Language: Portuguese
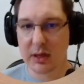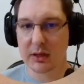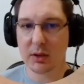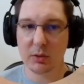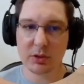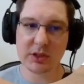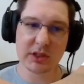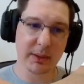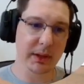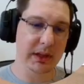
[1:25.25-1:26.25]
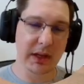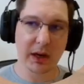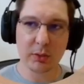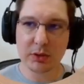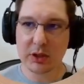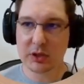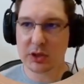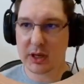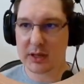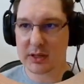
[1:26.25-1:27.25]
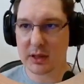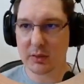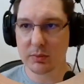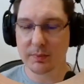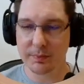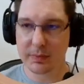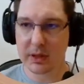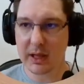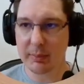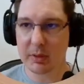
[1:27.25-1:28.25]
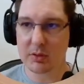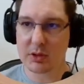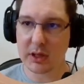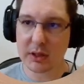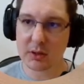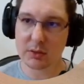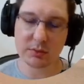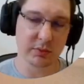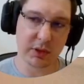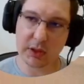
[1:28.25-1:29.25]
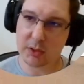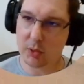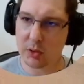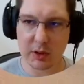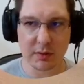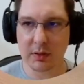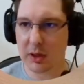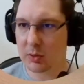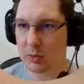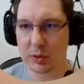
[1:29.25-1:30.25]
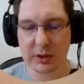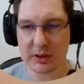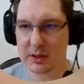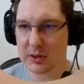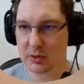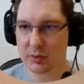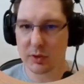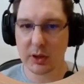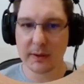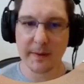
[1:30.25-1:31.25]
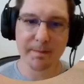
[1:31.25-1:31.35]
Então, o sistema de autenticação lá pelo Sanctum, via token, via cookie, seja o que for,